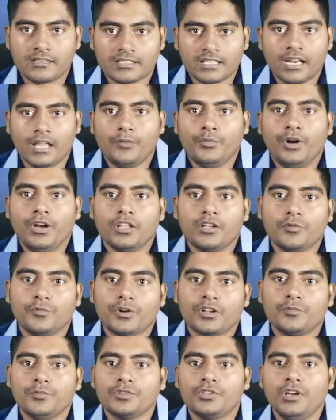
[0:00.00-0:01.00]
আসসালামু
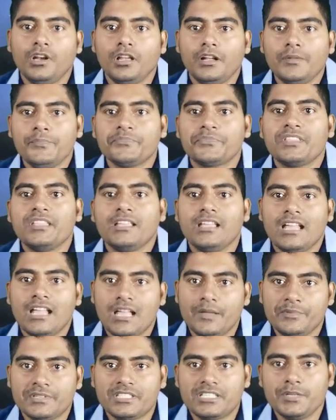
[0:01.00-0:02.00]
আলাইকুম রহমতুল্লাহ
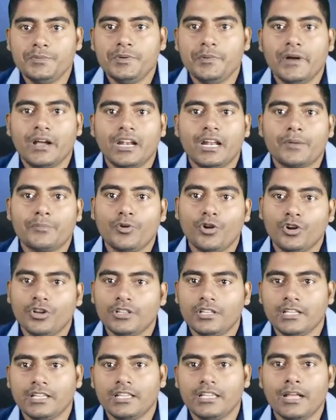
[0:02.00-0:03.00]
এম এস টিভি বাংলার পক্ষ
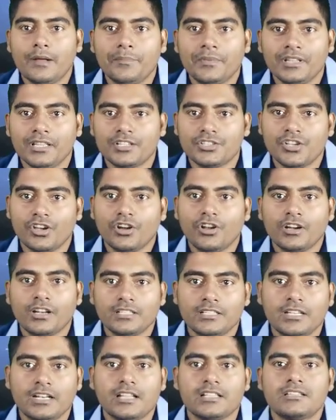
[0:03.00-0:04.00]
থেকে আপনাদের
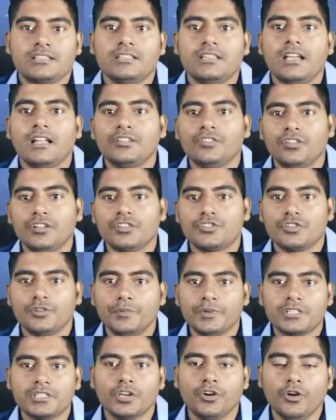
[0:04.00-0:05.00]
সকলকে জানাচ্ছি আন্তরিক
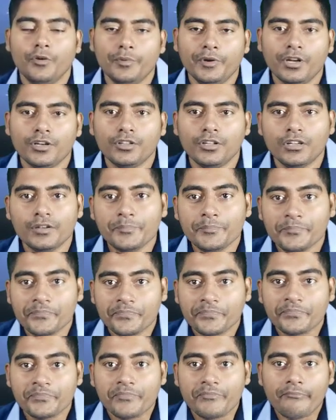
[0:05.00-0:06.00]
শুভেচ্ছা ও অভিনন্দন
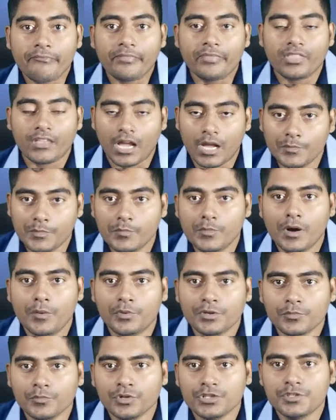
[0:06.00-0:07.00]
আমি
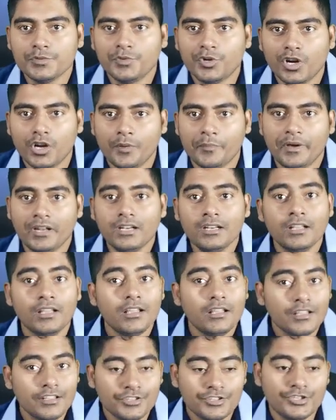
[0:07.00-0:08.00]
মোহাম্মদ মুজিবুর রহমান
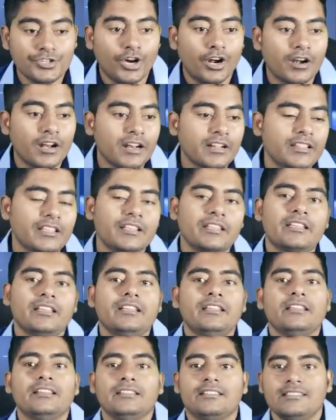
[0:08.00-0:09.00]
জর্ডান
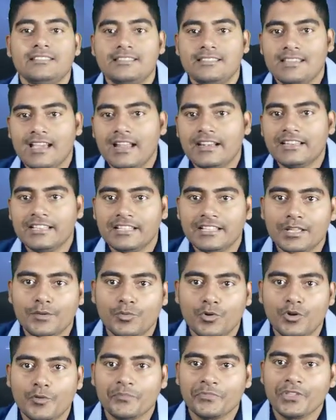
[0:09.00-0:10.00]
থেকে জানিয়ে
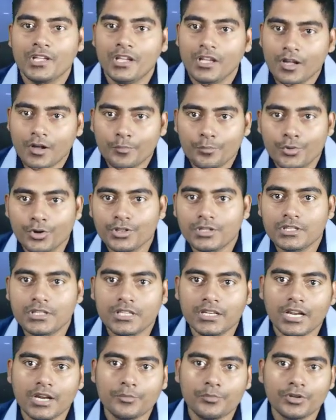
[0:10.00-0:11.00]
দেব
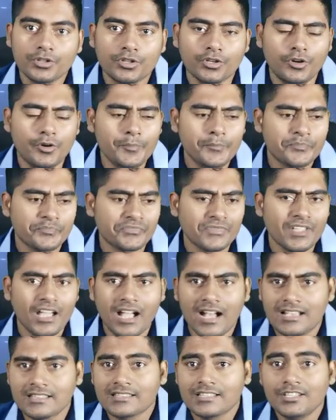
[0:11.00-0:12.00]
প্রতিদিনের মতো
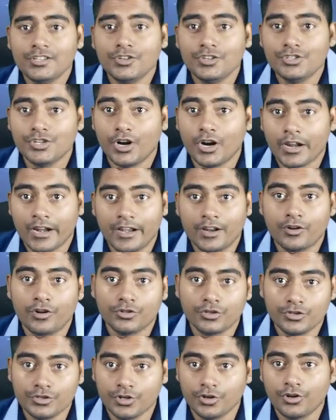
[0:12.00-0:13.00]
আজকেও জর্ডানে
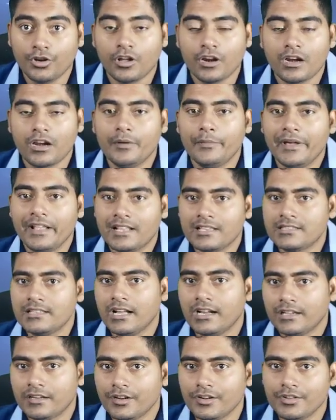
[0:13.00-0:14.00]
কতজন করোনা
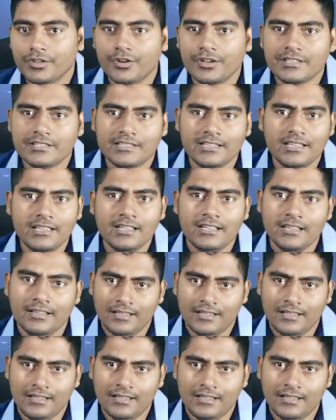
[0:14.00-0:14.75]
ভাইরাসে আক্রান্ত হয়েছে